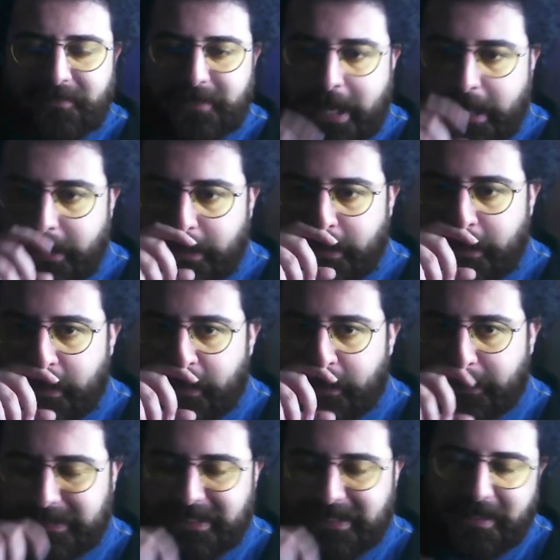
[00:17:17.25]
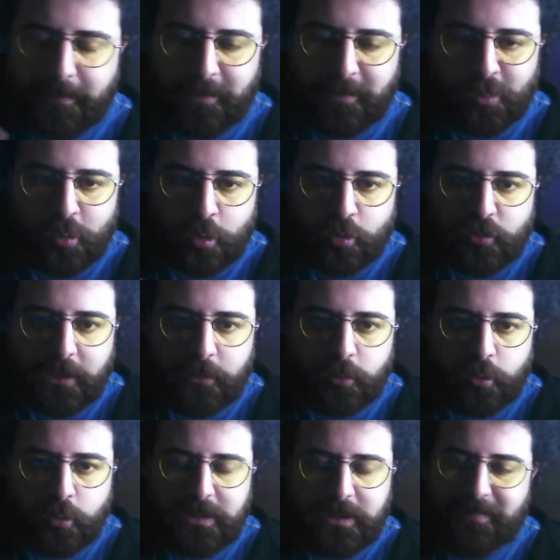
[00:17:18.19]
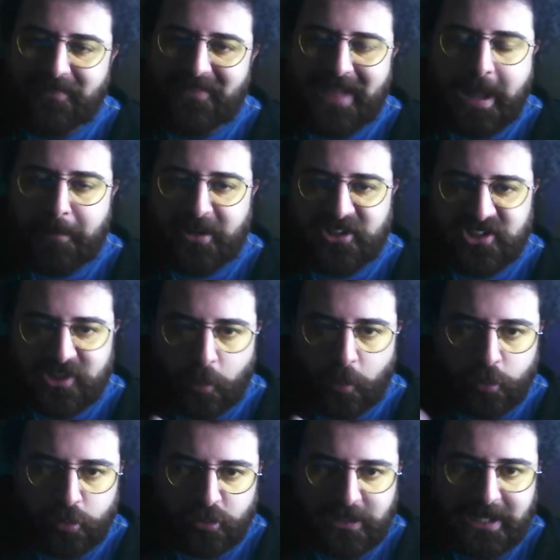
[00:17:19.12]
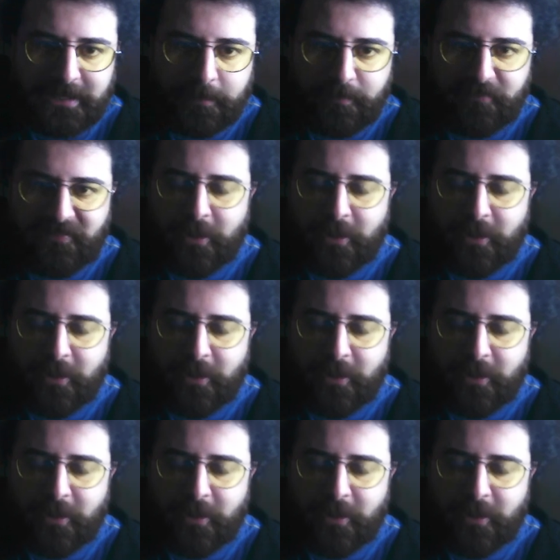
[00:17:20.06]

Yani işte ne bileyim Yunus Akgün gibi veya başka oyuncular gibi,